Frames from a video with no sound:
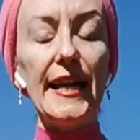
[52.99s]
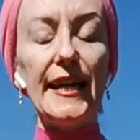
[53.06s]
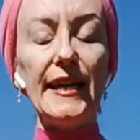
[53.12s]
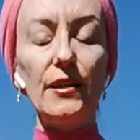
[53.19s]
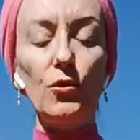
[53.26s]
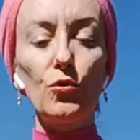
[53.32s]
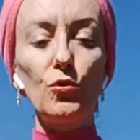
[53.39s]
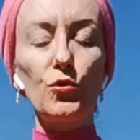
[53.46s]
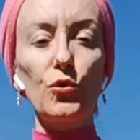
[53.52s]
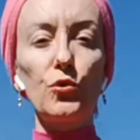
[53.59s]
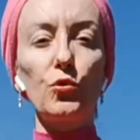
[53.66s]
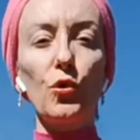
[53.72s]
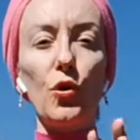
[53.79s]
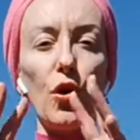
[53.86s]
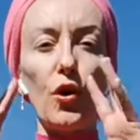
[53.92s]
in tutto il
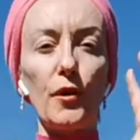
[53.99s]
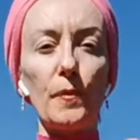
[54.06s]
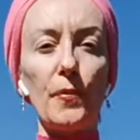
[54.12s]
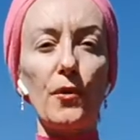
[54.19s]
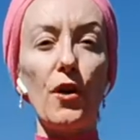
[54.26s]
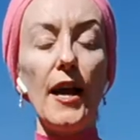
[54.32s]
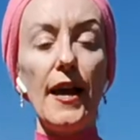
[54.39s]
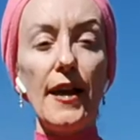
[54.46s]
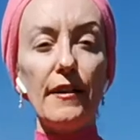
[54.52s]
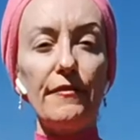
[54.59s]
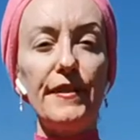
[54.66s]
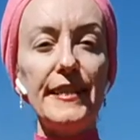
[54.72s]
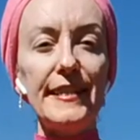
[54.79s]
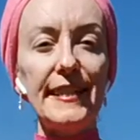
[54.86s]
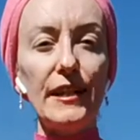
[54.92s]
tuo corpo
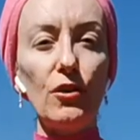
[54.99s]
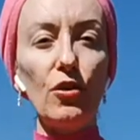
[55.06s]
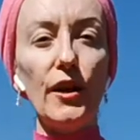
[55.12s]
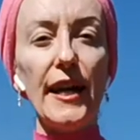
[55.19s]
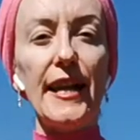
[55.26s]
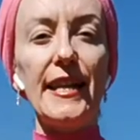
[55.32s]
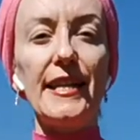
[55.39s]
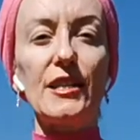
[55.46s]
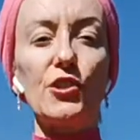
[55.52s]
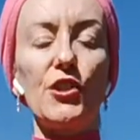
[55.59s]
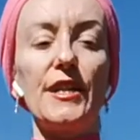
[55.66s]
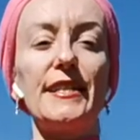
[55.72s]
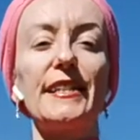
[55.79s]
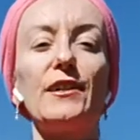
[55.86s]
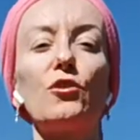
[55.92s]
fisico,
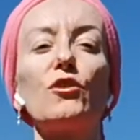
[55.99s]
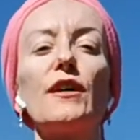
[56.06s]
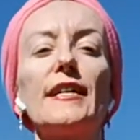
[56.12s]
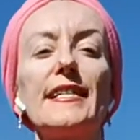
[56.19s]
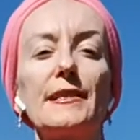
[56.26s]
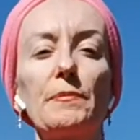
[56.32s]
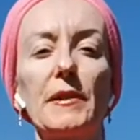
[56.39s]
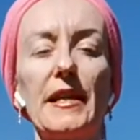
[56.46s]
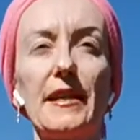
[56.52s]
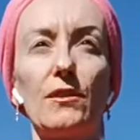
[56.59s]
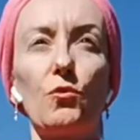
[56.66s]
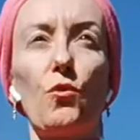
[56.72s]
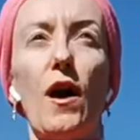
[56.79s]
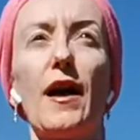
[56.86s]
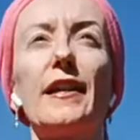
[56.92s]
energetico e
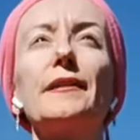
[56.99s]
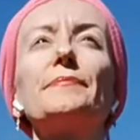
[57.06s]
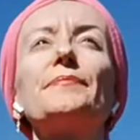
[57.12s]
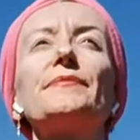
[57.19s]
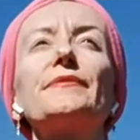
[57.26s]
spirituale.